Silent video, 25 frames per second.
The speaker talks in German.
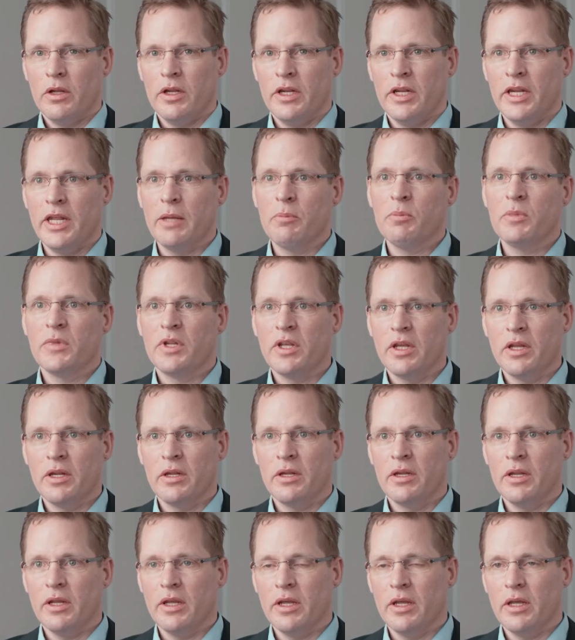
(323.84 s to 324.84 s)
Neben
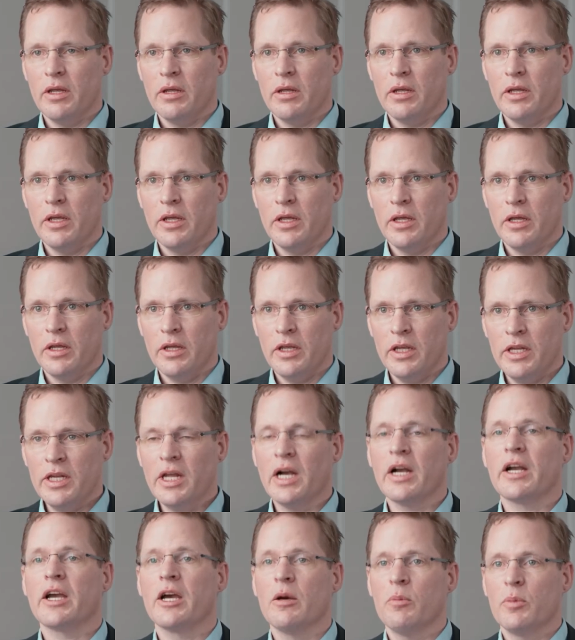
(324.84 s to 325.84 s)
den
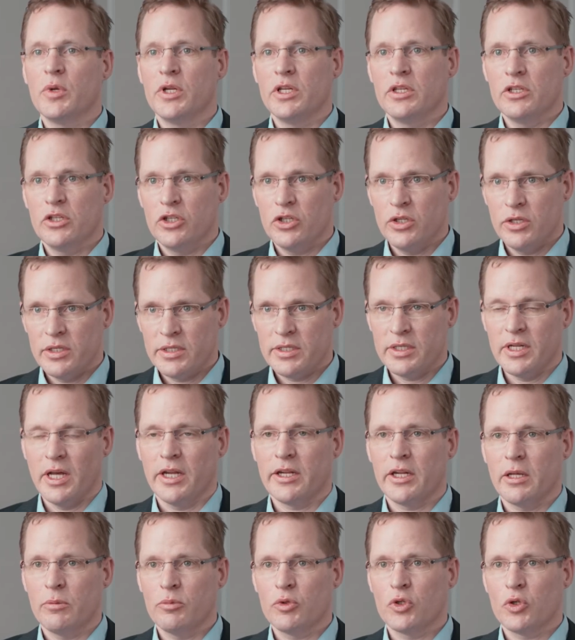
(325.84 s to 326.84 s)

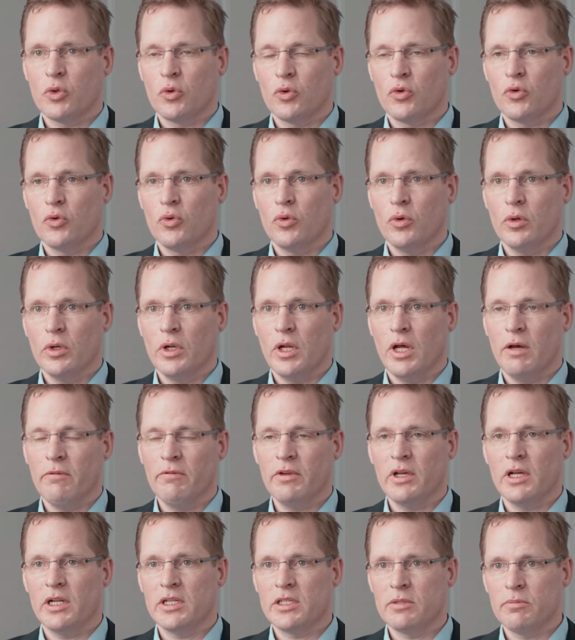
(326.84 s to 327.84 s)
Inner-Company-Startup-Strukturen haben
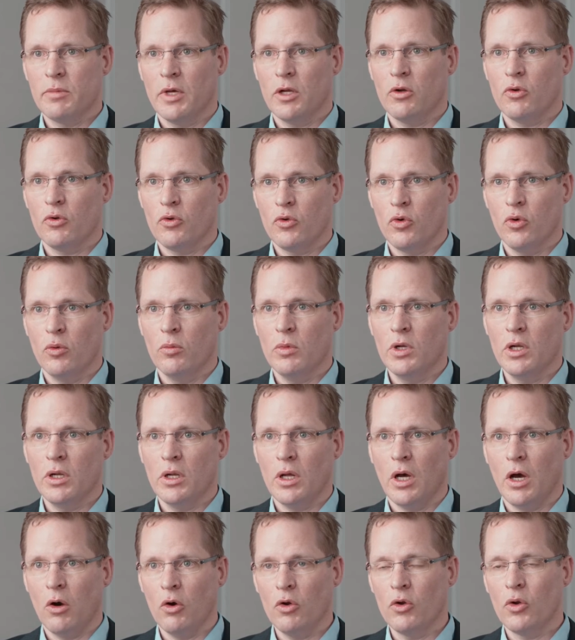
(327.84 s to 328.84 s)
wir als Mann und Hummel
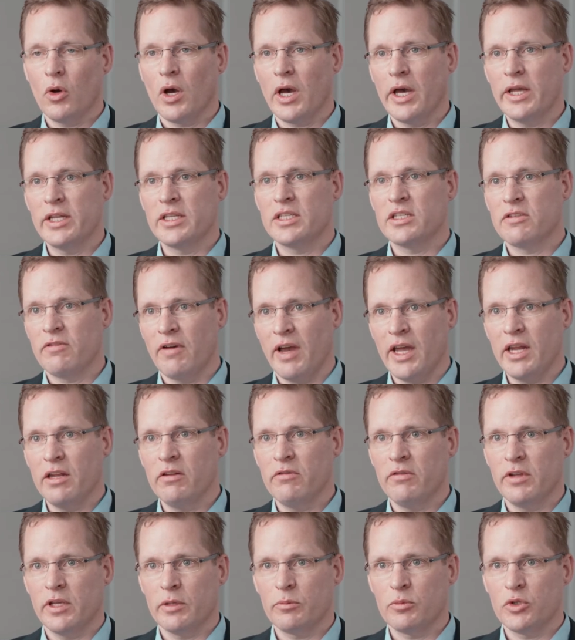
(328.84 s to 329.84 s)
auch noch einen
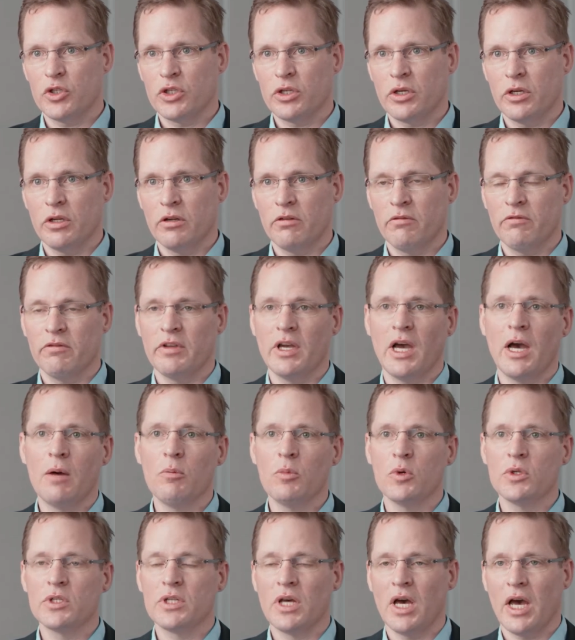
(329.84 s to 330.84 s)
zweiten Weg beschritten. Wir haben
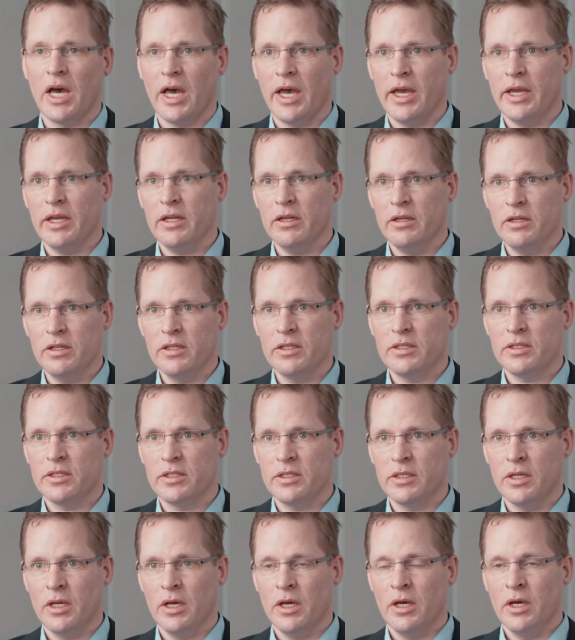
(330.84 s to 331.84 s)
unser
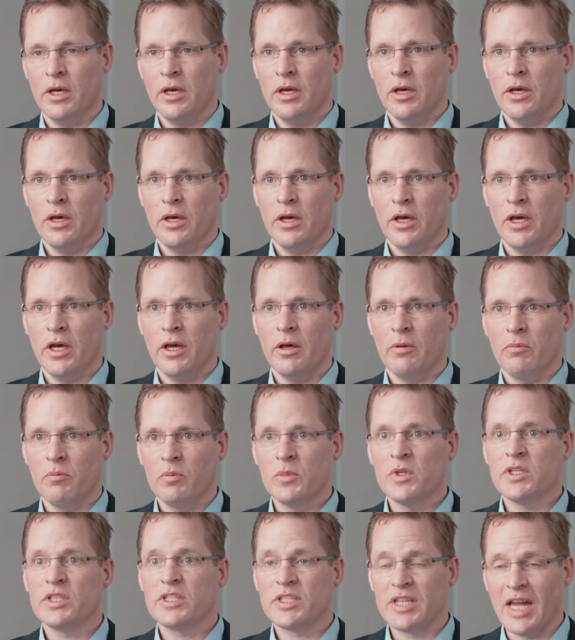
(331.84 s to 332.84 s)
eigenes ähm,
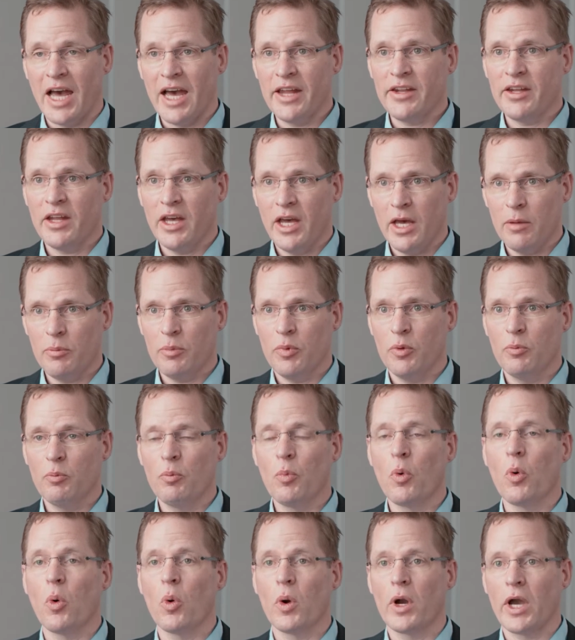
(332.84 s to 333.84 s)

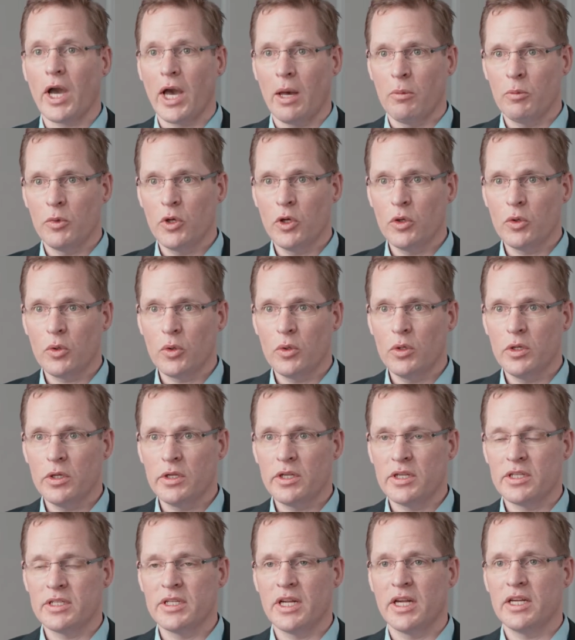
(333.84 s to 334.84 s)
Startup-Programm
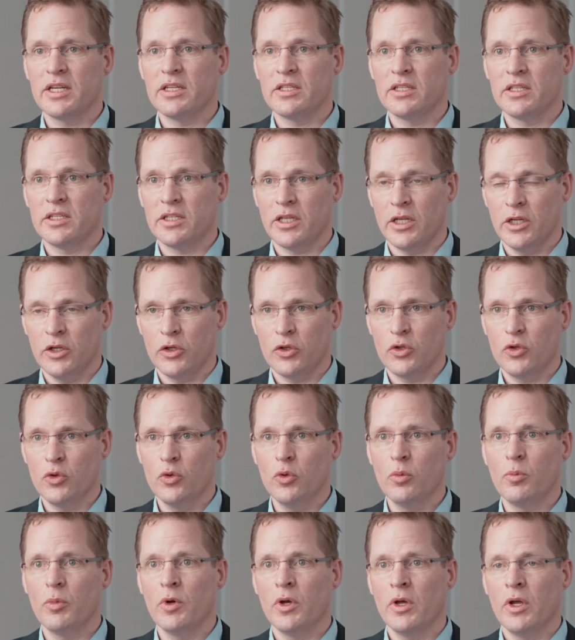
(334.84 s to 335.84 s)
gegründet, das nannte sich
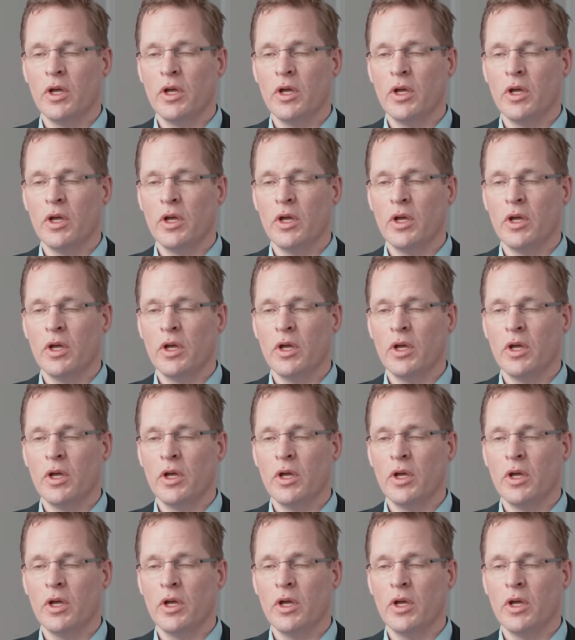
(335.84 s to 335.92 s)
InCube.